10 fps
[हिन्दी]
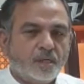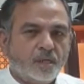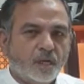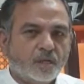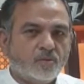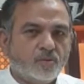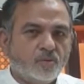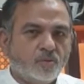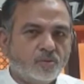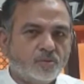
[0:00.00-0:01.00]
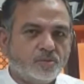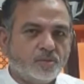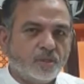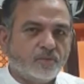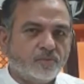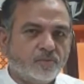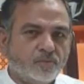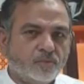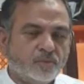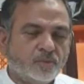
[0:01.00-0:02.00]
लाखों लोग जो हैं वो
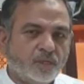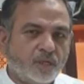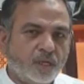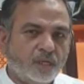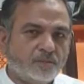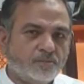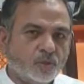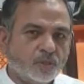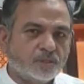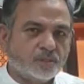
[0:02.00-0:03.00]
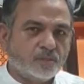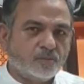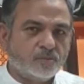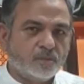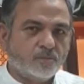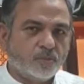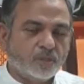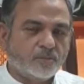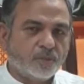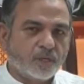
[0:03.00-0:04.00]
एक मुल्क से दूसरे
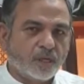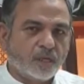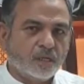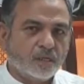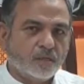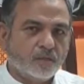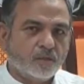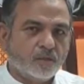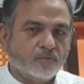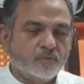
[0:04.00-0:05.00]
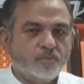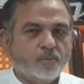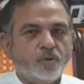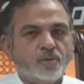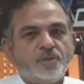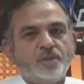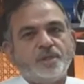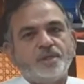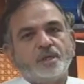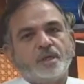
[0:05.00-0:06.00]
मुल्क में गए और वो बहुत
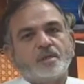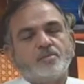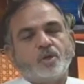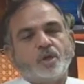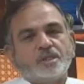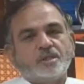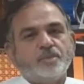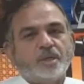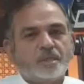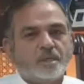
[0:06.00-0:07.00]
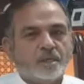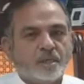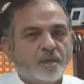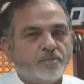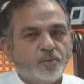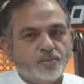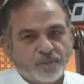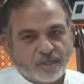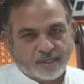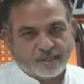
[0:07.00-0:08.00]
देर तक महाजर बनकर कैंपों
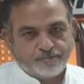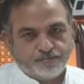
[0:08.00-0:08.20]
में रहे